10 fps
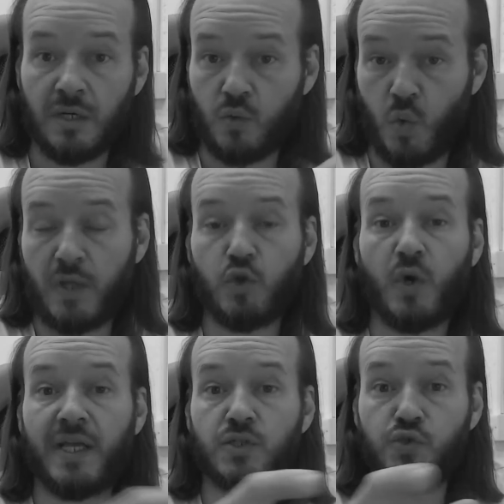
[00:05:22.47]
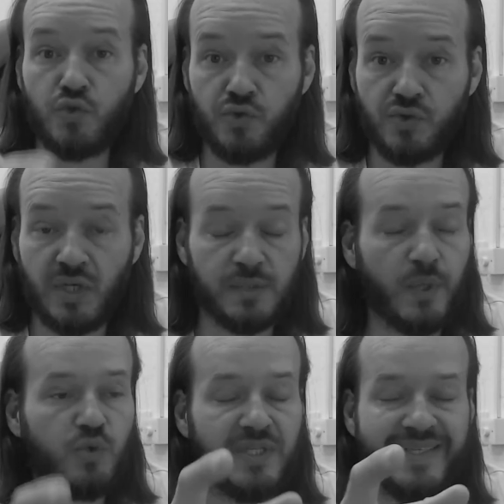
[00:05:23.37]
Cuando Jesús es
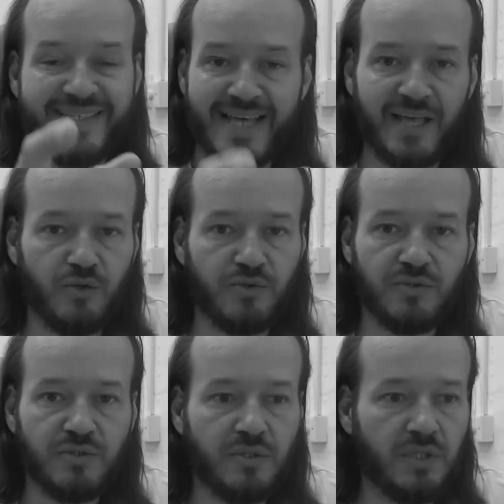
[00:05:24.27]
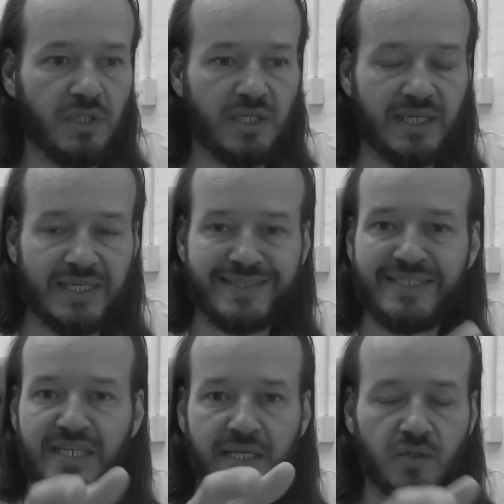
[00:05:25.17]
bautizado y es
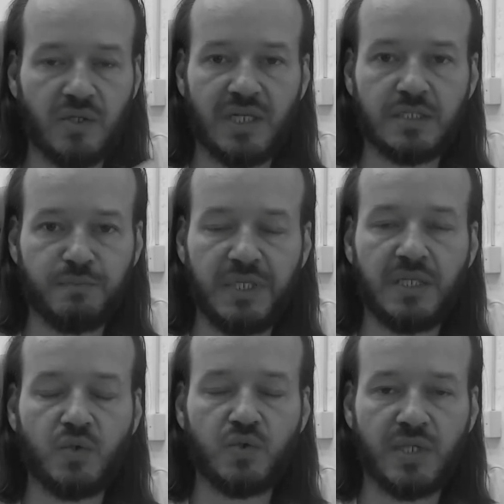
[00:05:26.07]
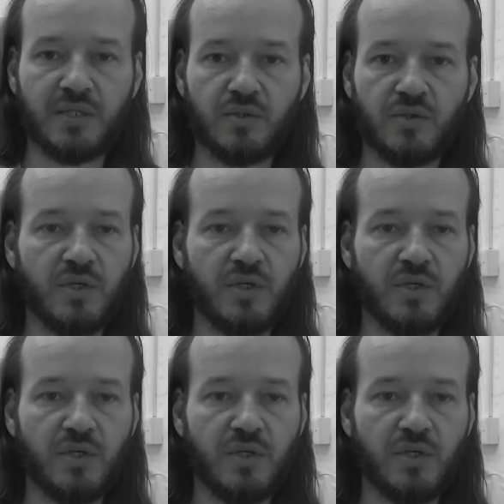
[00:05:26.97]
lleno del Espíritu Santo,